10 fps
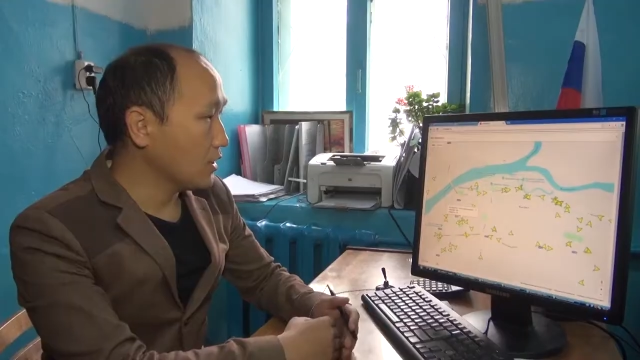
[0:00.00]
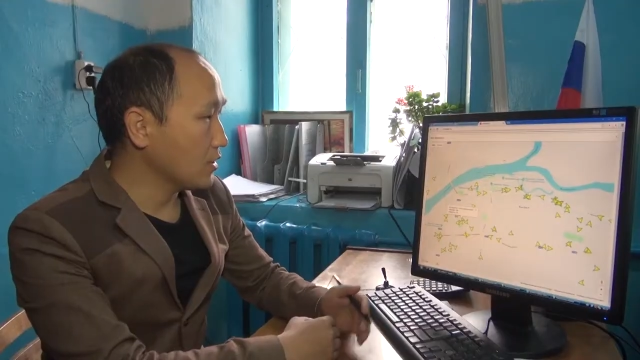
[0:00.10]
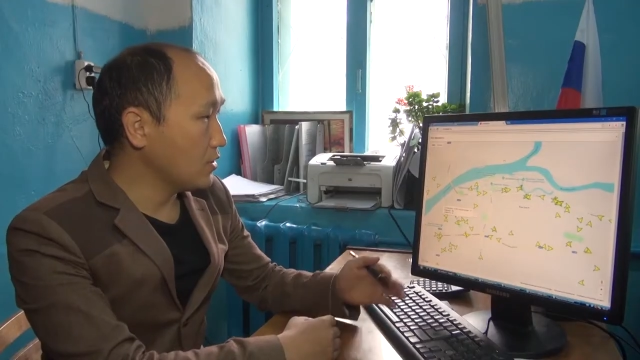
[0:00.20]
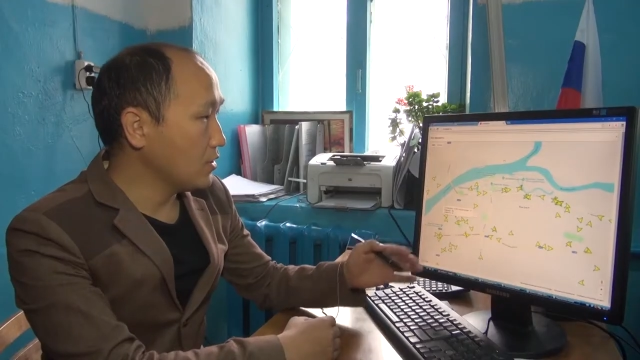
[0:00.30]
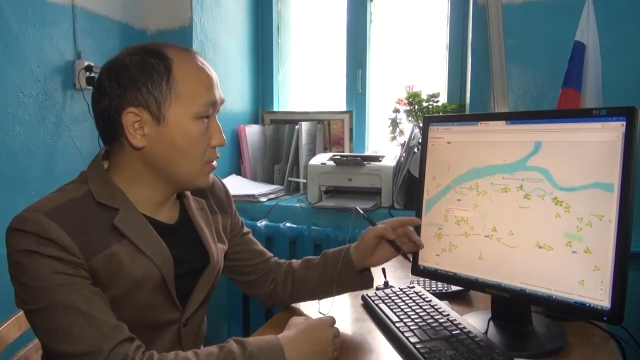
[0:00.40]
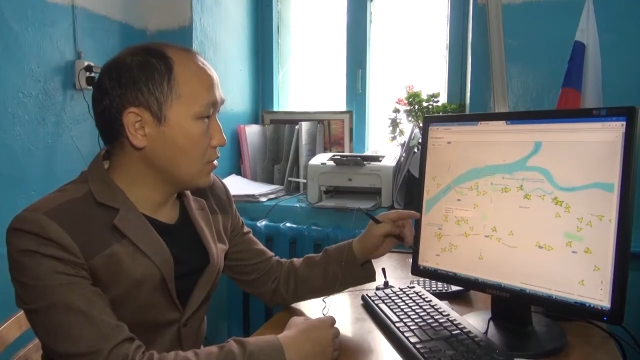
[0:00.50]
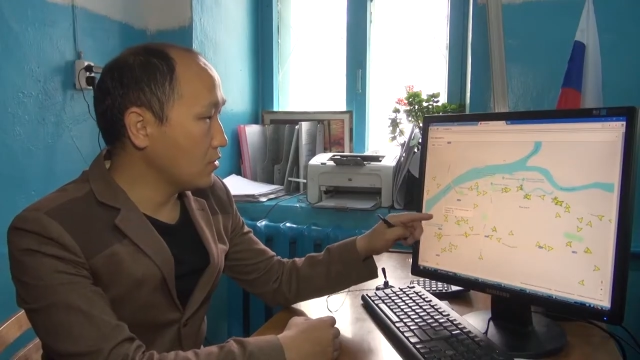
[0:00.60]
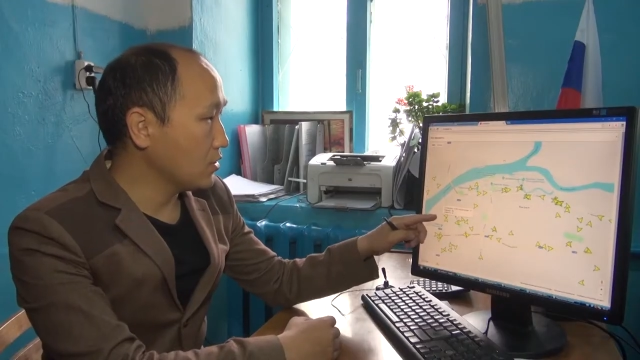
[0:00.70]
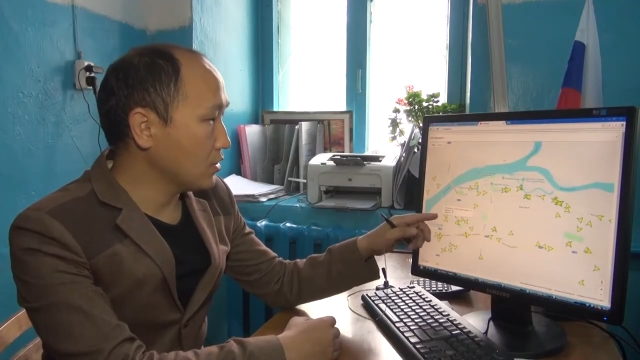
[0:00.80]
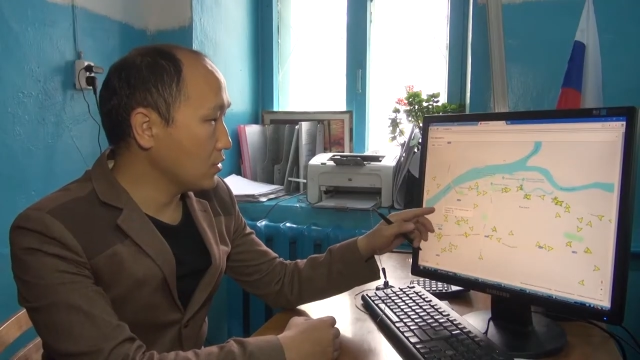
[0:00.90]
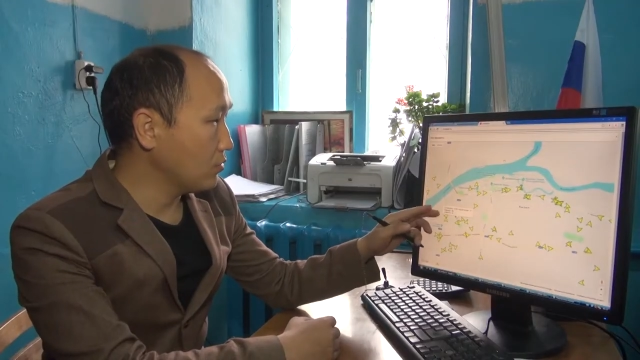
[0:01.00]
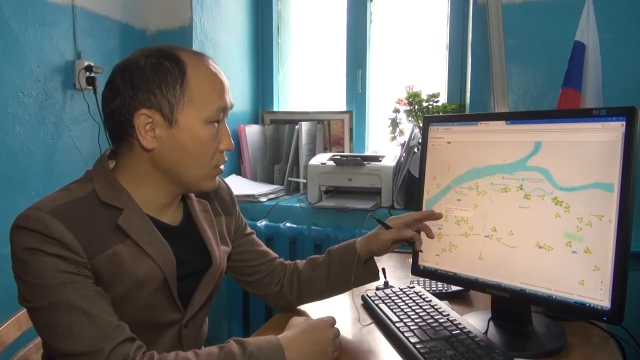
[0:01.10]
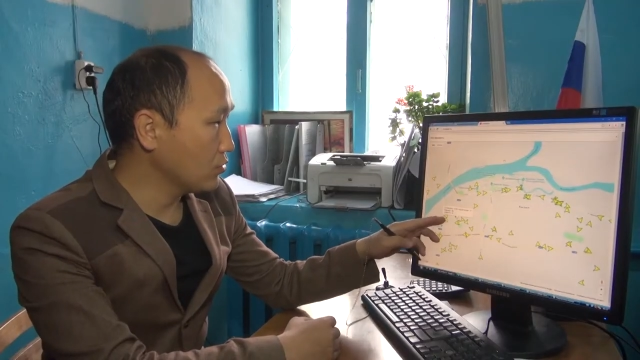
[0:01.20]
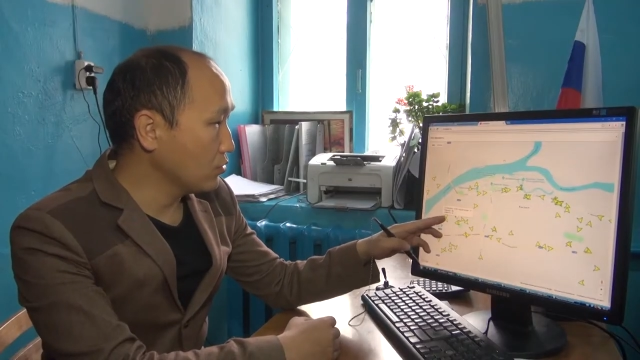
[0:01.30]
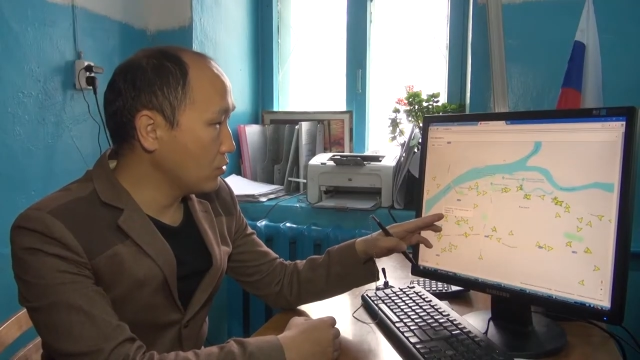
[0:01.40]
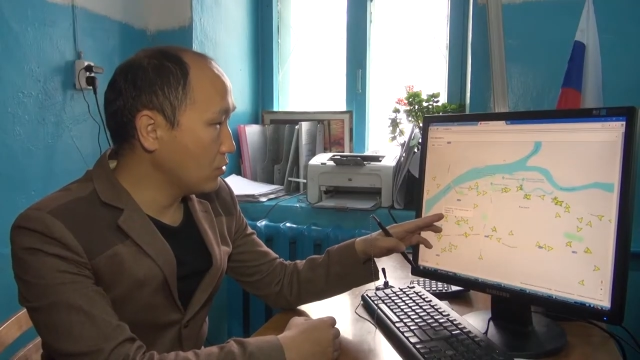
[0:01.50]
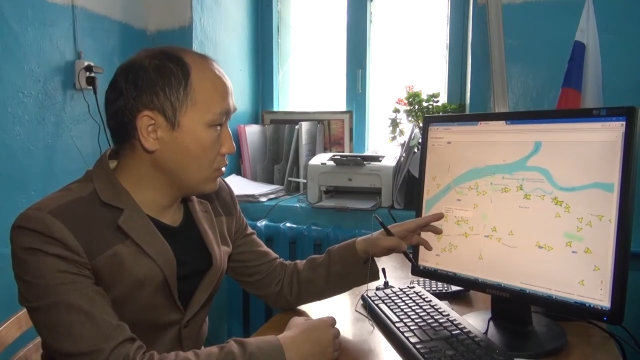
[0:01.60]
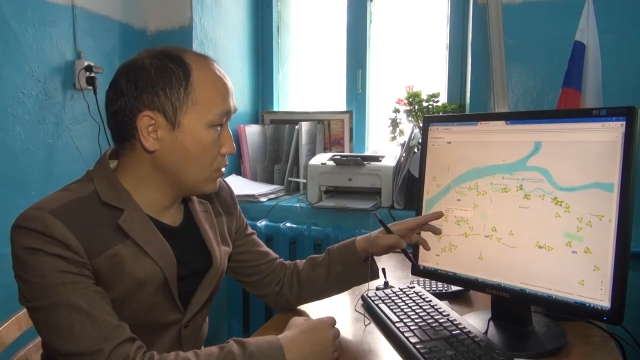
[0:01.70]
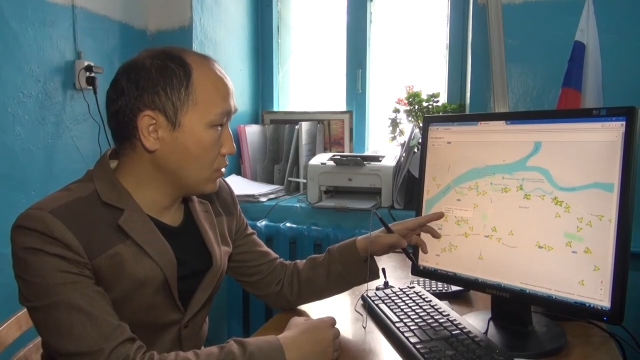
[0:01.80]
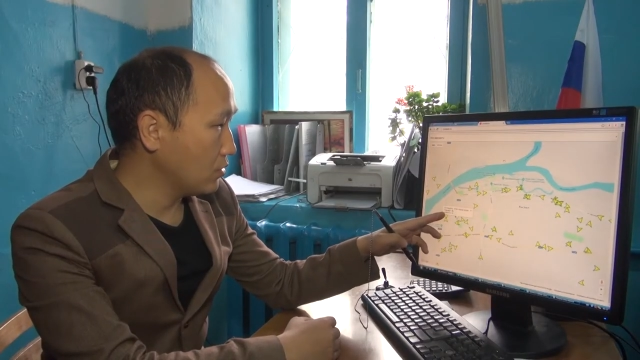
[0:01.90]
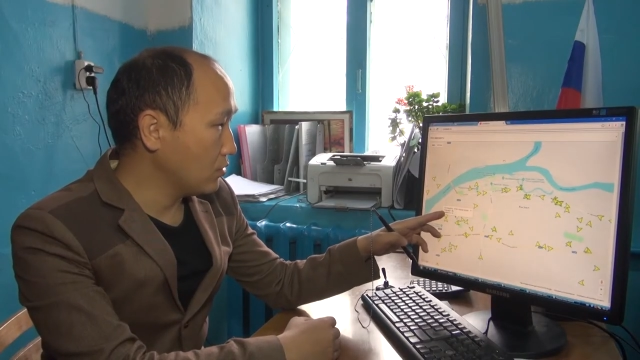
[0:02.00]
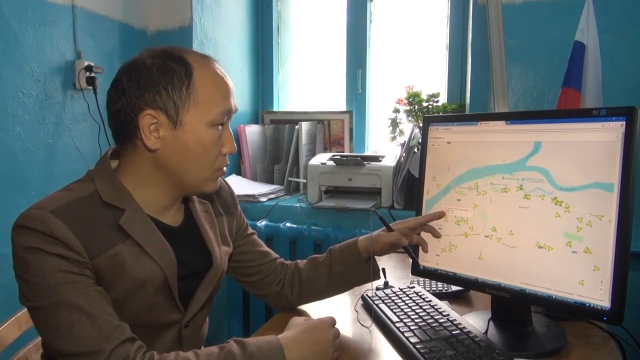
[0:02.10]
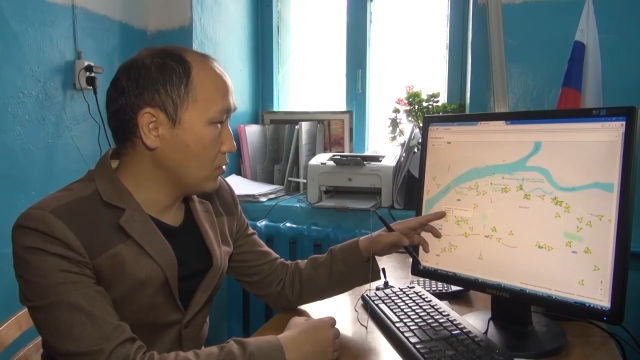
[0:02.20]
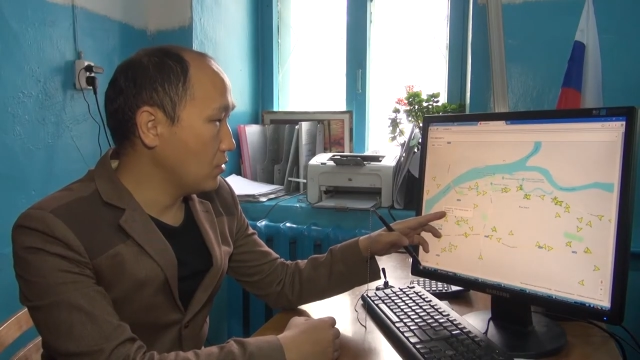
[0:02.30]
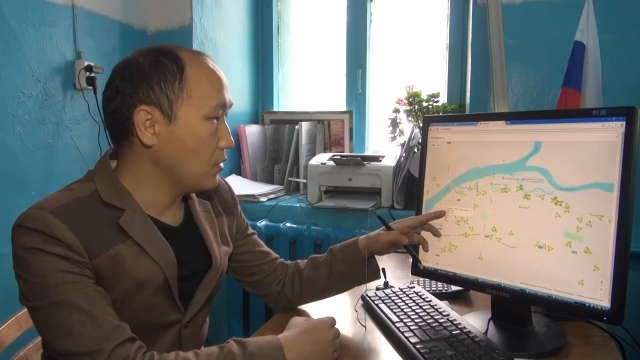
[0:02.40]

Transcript: Как едет сейчас маршрут 1А,